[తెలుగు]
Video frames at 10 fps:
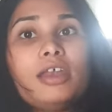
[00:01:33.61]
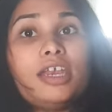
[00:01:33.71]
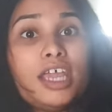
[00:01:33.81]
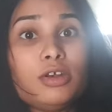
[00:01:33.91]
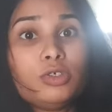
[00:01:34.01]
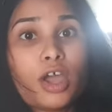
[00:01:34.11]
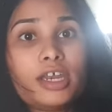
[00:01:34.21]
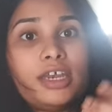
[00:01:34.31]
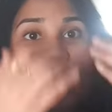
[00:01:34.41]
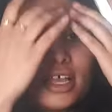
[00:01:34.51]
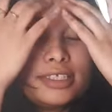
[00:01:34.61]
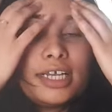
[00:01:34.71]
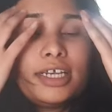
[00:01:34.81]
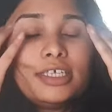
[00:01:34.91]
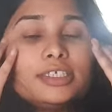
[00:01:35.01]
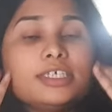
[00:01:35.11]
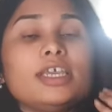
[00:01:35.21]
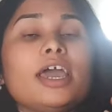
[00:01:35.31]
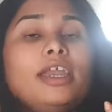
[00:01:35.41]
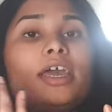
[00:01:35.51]
నేను జాయిన్ అయిన కన్సల్టెన్సీ
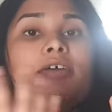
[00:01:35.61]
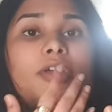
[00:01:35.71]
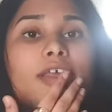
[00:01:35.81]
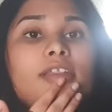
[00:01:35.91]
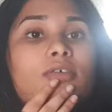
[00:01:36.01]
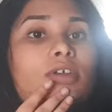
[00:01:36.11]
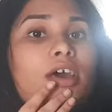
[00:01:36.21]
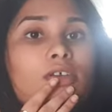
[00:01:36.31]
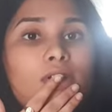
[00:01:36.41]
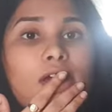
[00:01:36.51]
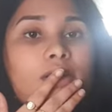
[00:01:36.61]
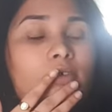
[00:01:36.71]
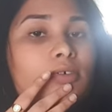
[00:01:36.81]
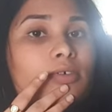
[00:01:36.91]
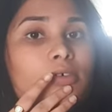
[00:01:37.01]
హెడ్ ఎవరైతే ఉన్నారో నాకు